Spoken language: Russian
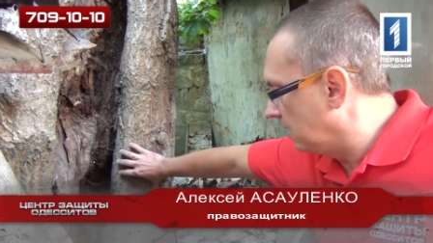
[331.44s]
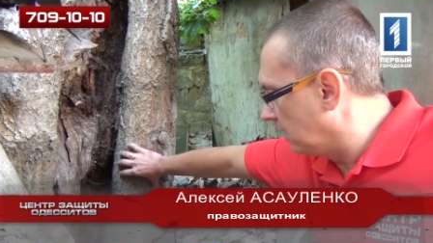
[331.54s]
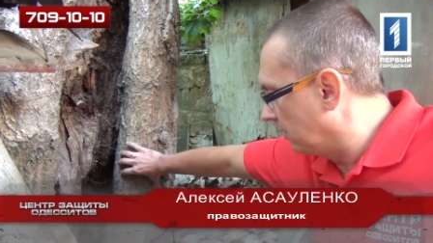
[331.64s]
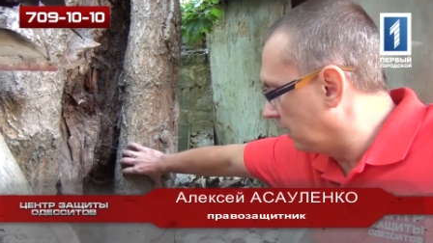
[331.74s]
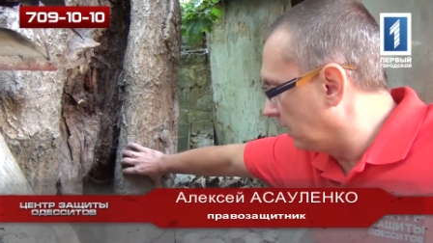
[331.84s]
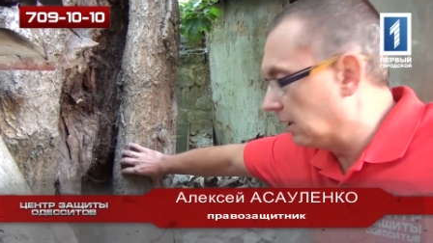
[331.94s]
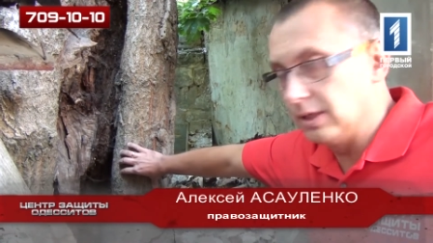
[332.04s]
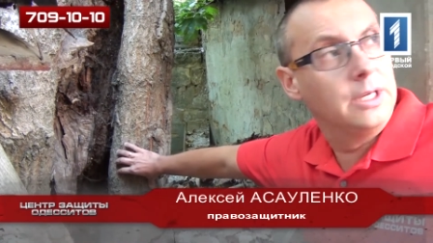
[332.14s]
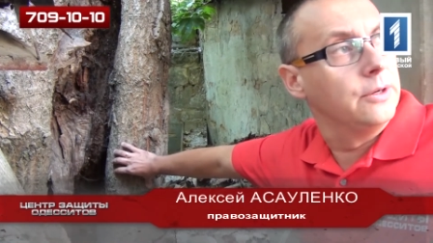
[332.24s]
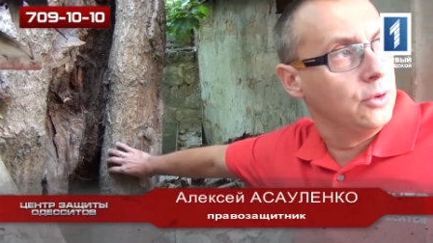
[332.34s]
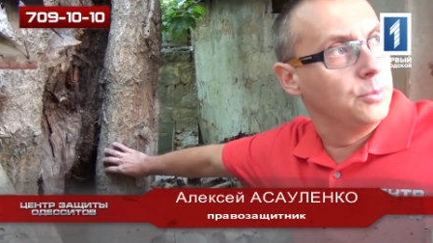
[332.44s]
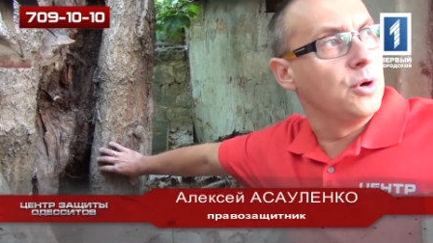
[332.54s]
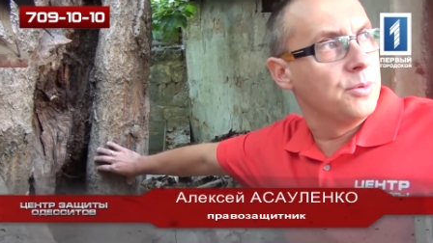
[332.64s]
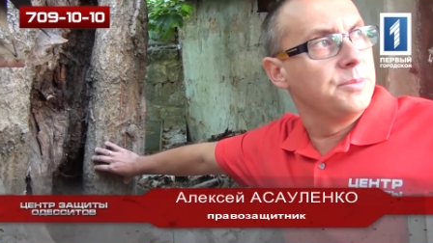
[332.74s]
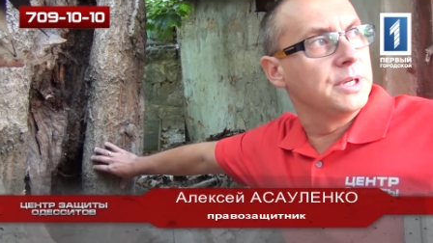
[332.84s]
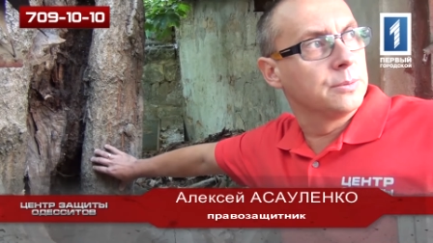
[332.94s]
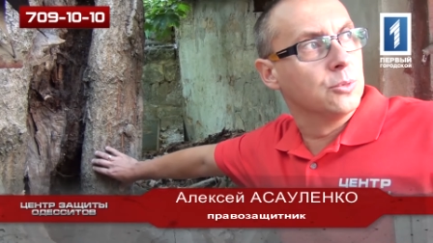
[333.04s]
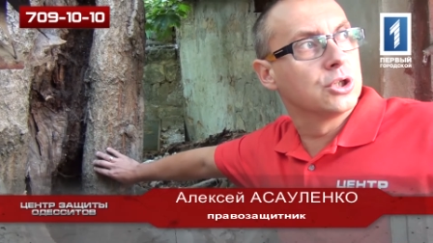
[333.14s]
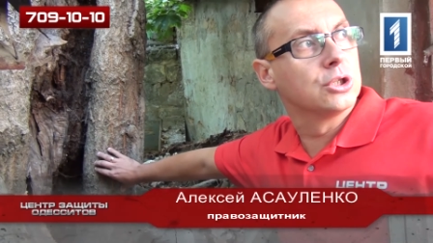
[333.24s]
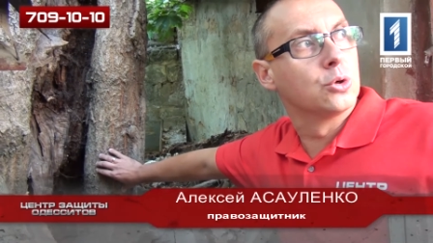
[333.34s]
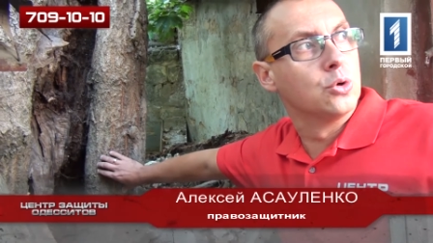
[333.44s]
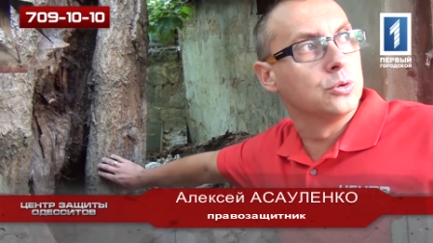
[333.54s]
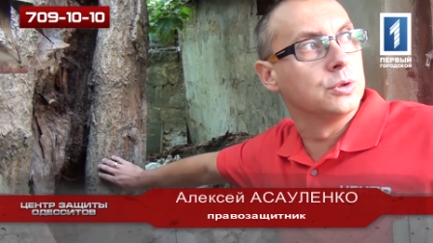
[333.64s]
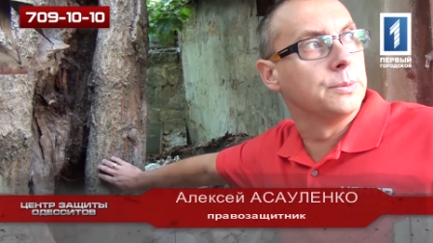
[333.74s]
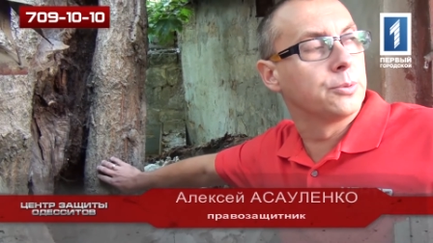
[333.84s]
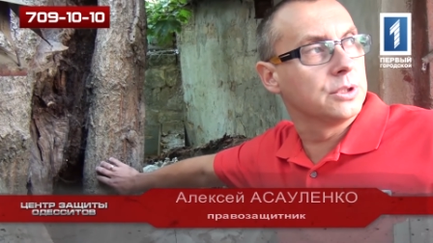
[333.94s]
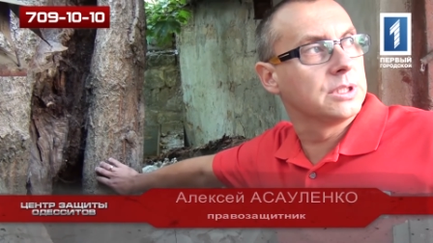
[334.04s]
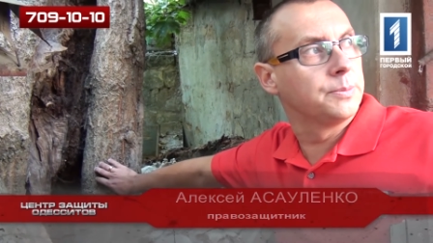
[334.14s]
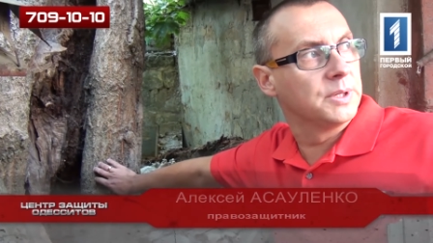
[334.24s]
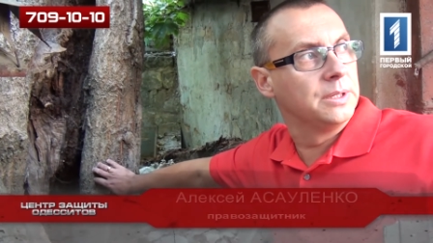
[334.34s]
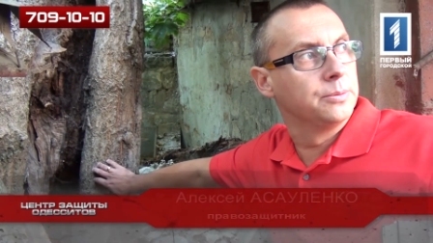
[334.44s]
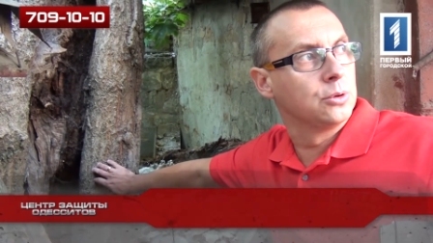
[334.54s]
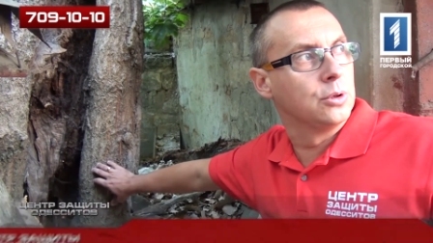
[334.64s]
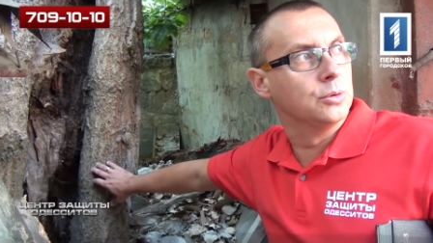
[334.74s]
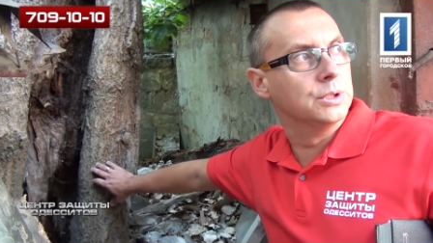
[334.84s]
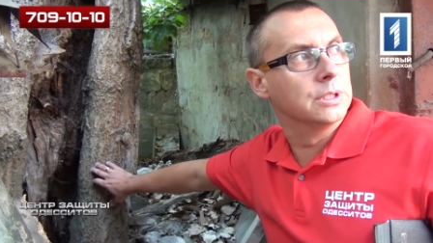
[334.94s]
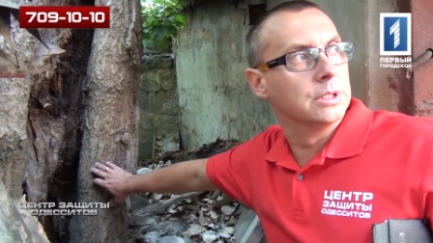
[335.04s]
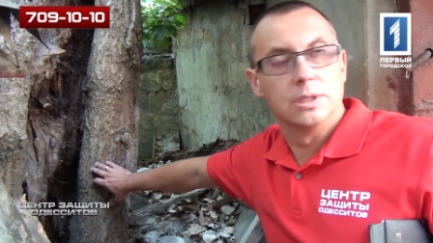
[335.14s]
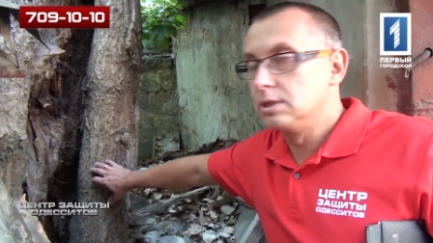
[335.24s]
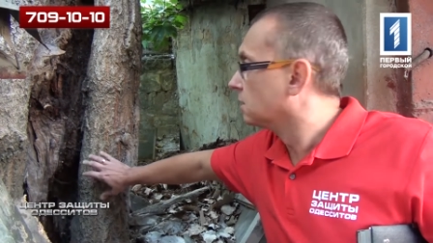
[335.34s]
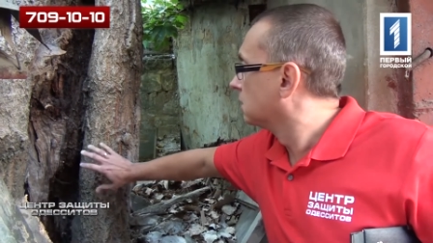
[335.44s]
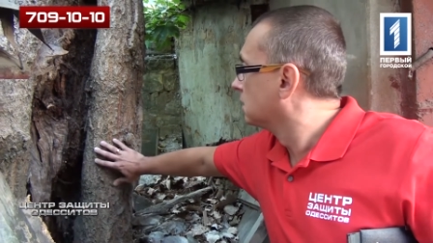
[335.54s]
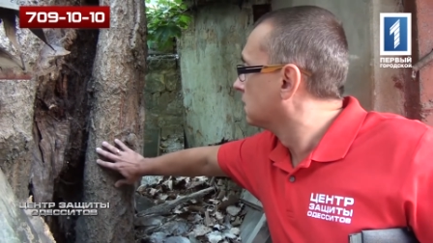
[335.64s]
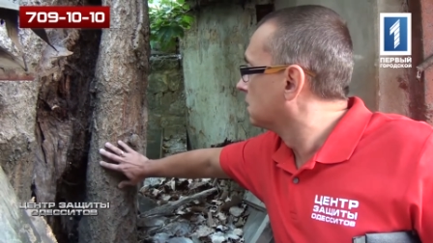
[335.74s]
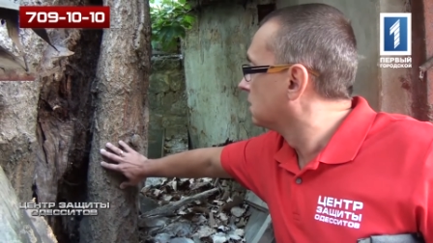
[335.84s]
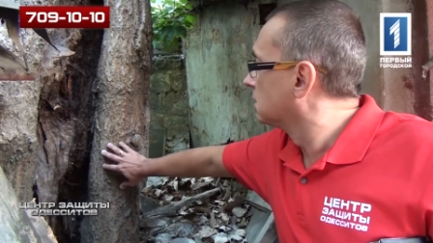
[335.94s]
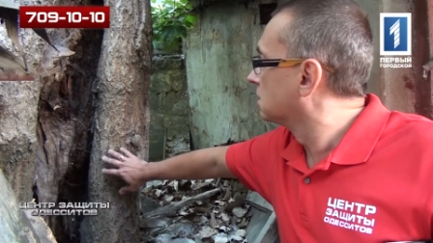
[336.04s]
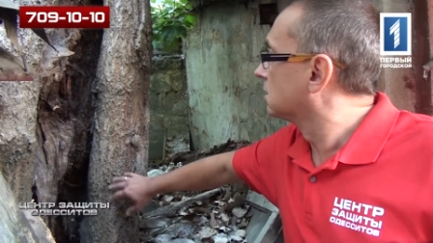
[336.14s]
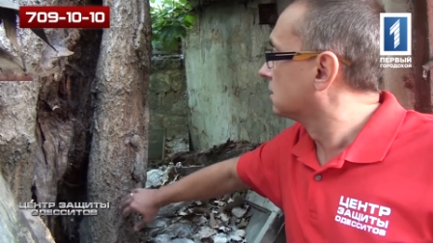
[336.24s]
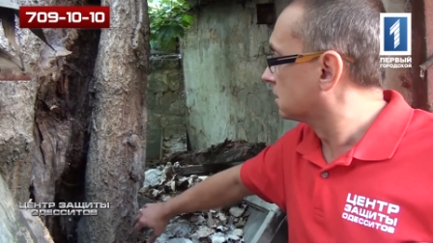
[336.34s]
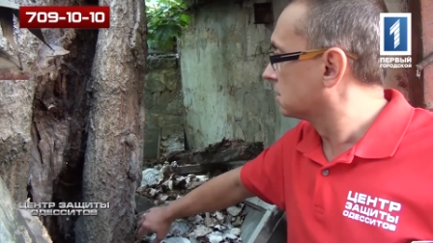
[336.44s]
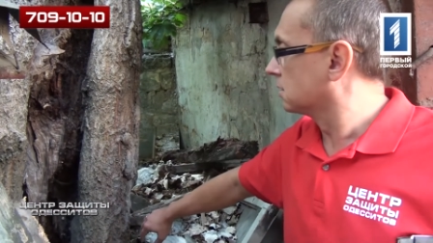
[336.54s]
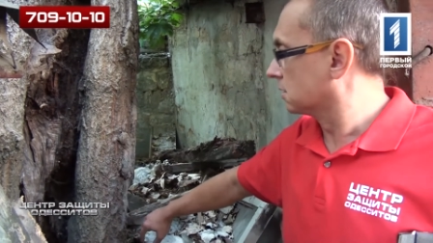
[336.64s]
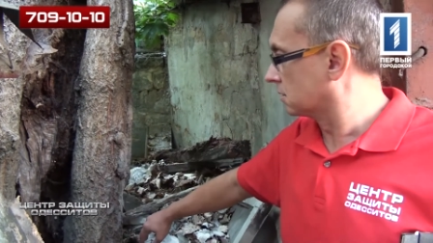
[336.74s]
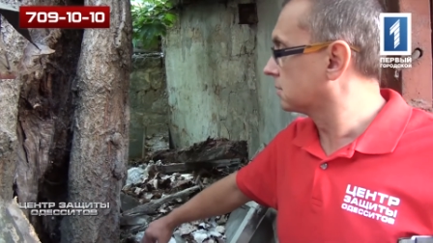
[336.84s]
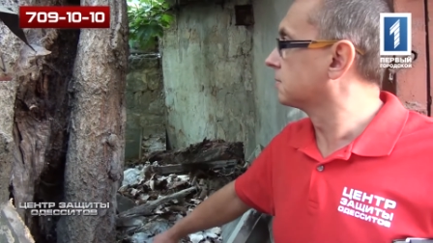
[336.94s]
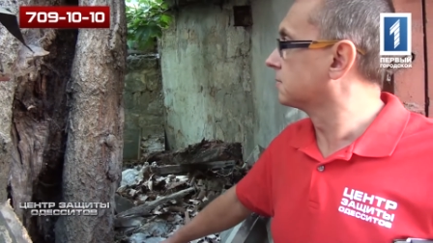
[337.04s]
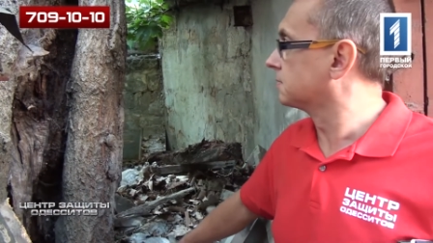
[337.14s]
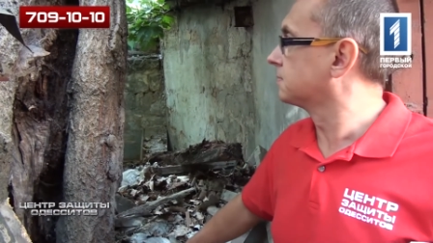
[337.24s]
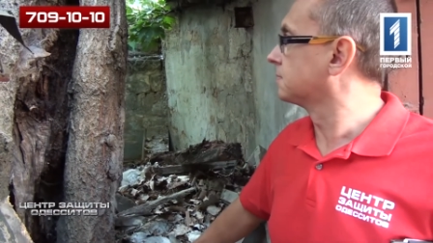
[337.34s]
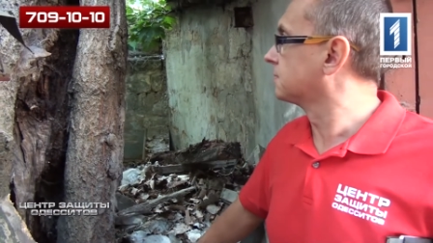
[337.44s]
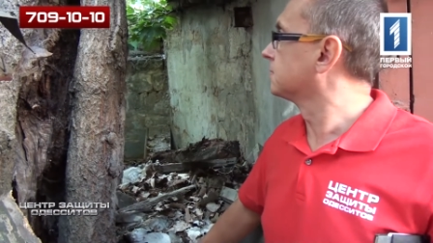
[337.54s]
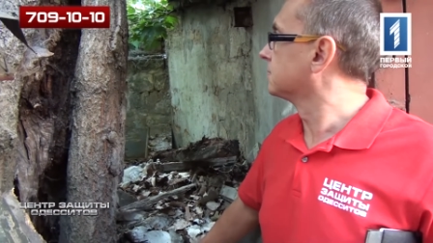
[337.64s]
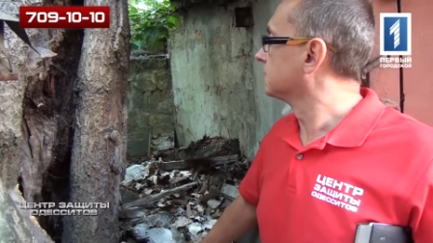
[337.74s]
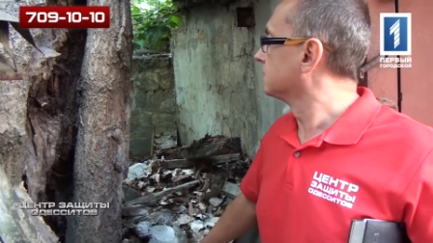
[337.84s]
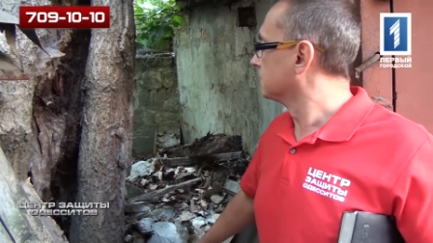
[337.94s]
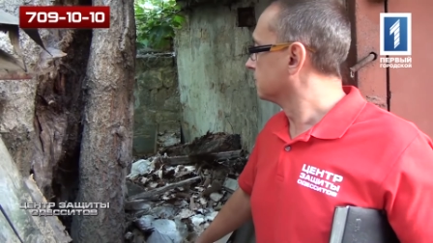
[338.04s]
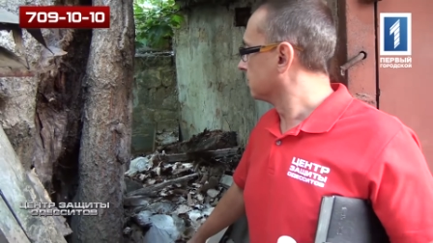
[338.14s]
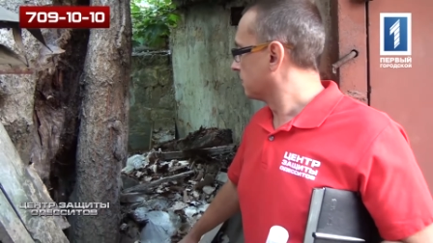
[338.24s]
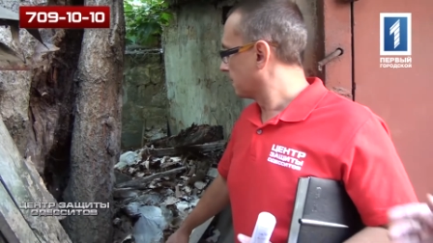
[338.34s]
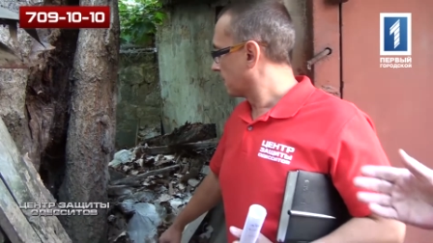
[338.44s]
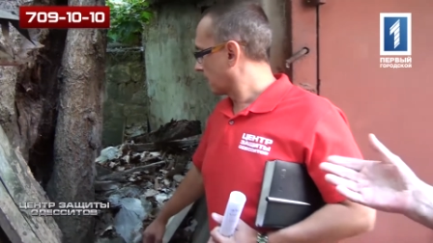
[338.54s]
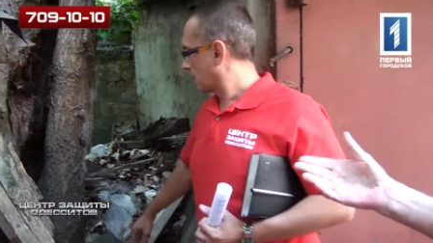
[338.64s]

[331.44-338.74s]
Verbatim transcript: Это и, ужас. И в любой момент может рухнуть и просто погибнут люди. Порыв ветра его нет. Вот сегодня ветер поднялся, а если будет